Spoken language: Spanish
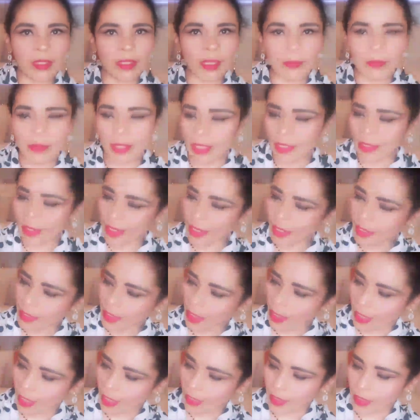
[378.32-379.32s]
también trae
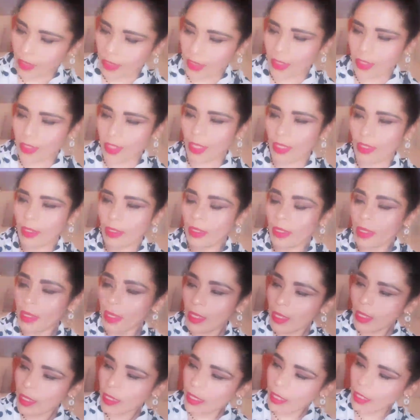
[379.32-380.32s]
esta carterita
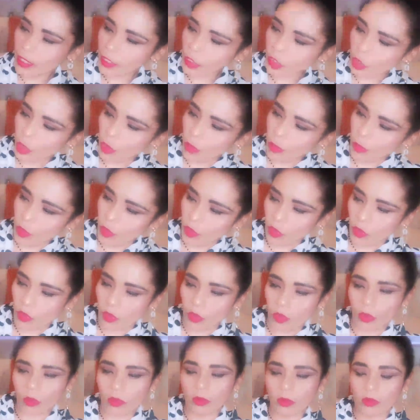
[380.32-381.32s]
que es
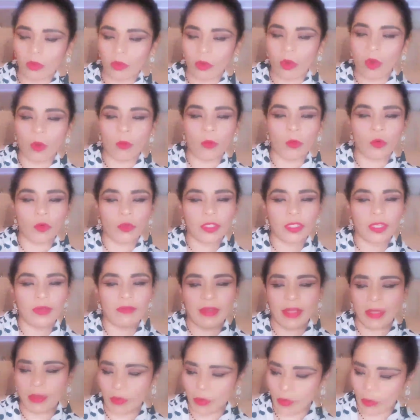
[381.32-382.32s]
como como un
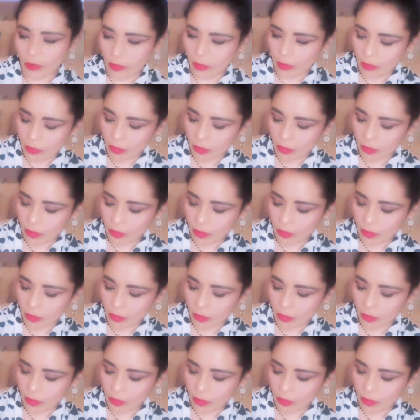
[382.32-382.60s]
llavero